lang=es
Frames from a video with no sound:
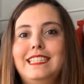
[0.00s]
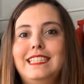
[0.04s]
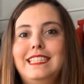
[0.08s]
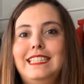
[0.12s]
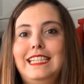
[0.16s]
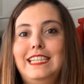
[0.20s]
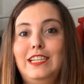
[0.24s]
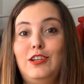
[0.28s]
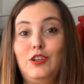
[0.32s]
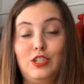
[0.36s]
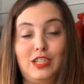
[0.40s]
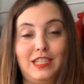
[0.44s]

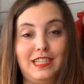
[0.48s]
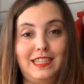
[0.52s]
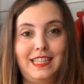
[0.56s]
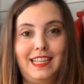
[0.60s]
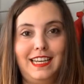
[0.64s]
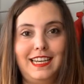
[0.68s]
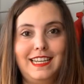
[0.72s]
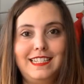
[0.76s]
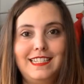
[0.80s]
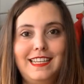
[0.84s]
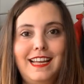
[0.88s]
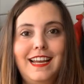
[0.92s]
Si os
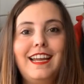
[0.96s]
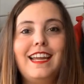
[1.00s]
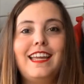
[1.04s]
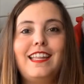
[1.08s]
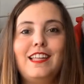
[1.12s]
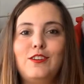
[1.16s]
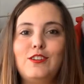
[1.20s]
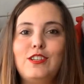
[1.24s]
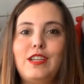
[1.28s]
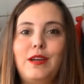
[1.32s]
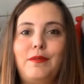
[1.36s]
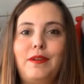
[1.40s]
interesa,
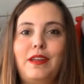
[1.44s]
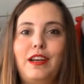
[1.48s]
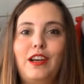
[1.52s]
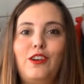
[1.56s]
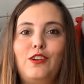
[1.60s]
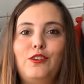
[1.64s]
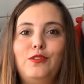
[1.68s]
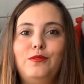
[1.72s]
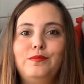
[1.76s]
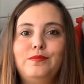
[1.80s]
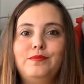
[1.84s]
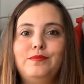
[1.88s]
quedaos a
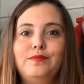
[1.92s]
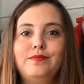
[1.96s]
verlo.